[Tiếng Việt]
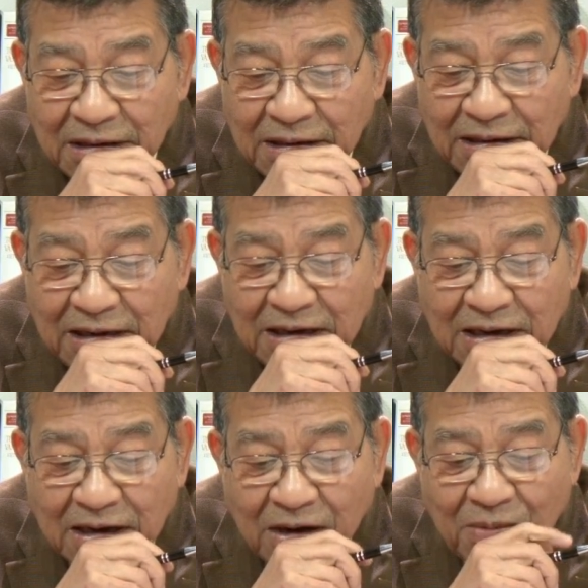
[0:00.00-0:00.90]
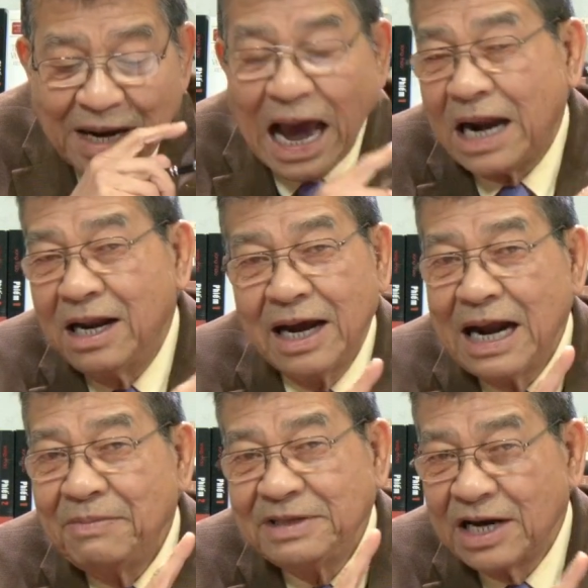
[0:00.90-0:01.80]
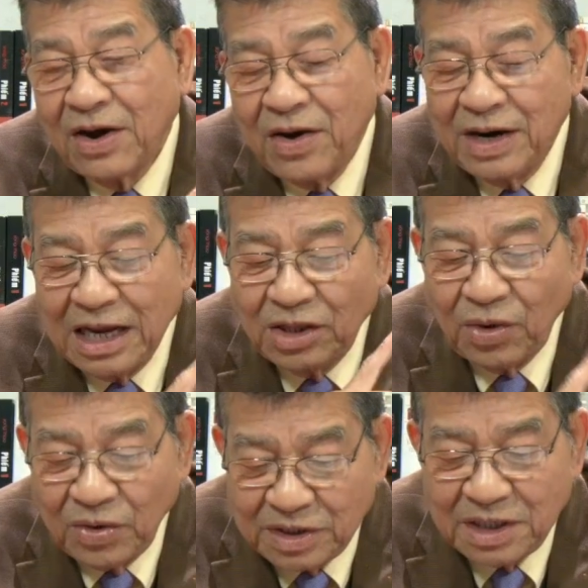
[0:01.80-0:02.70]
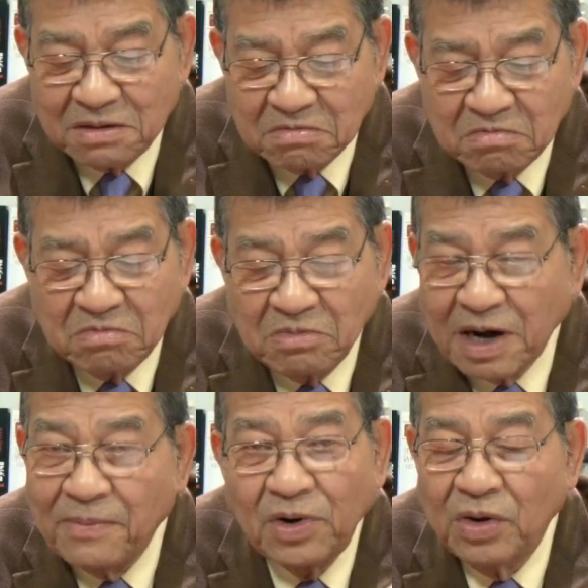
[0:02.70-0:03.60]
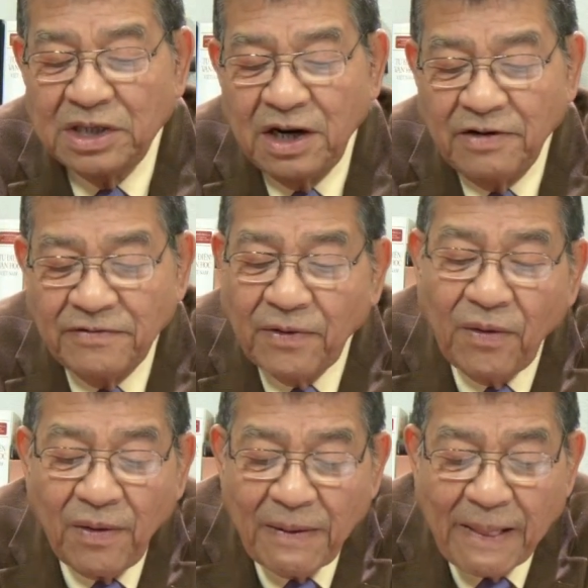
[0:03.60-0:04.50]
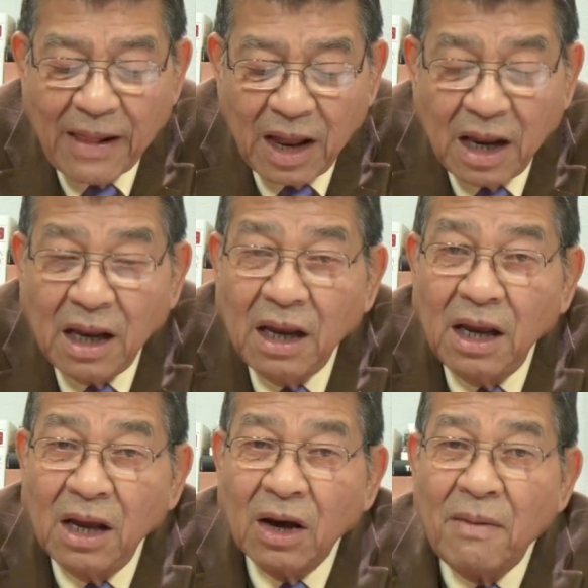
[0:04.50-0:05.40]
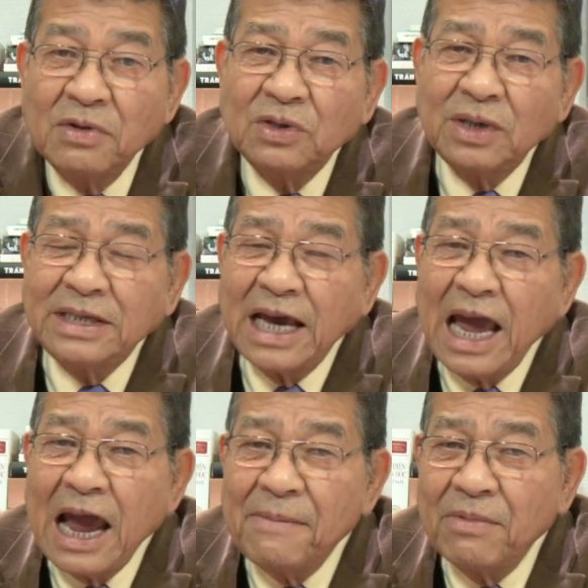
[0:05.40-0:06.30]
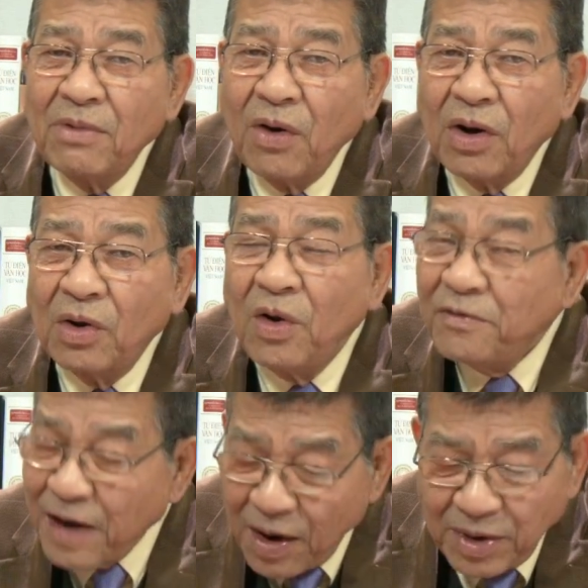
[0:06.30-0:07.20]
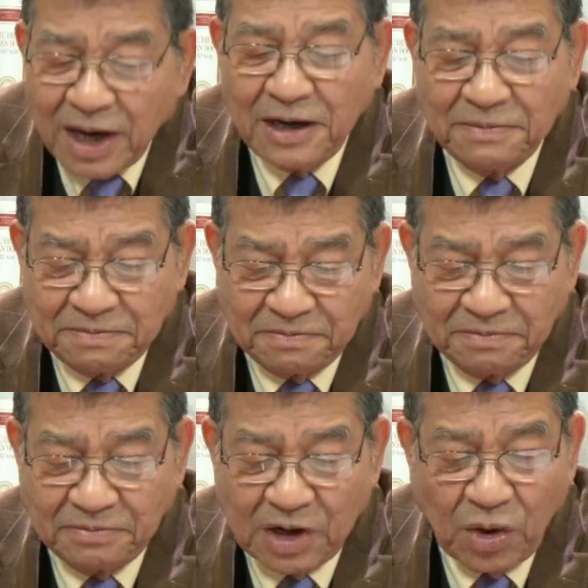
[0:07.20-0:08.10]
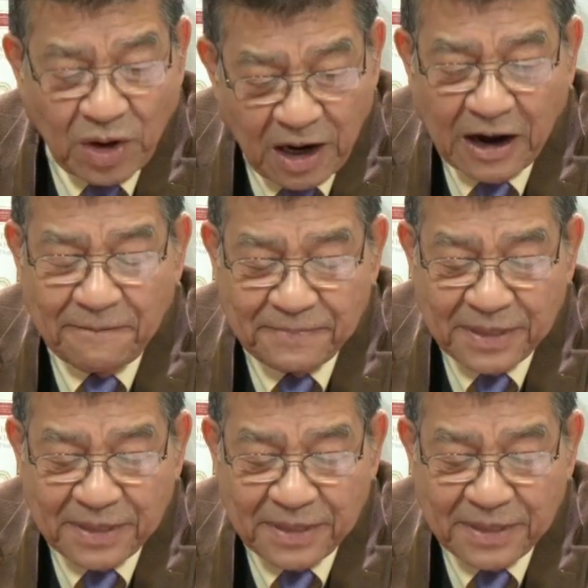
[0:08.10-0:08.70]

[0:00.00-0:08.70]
như không cản được cái đám trẻ con đã tổ chức ừ, rầm rộ trên đường phố. Có một số trẻ em còn đốt pháo nữa cơ và đốt lửa.